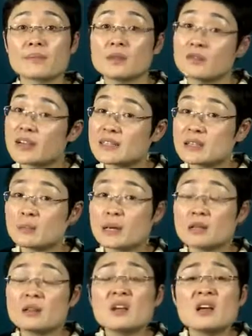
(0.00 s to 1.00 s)
你发现了
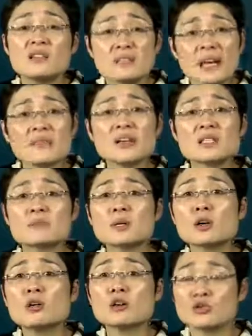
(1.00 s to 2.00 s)
吗？那为什么
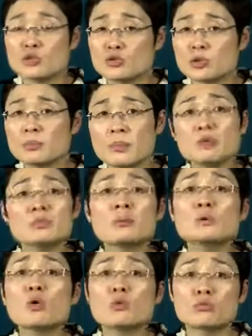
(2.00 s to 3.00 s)
高考你觉得没有那
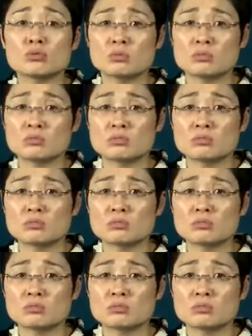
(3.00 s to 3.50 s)
么痛苦？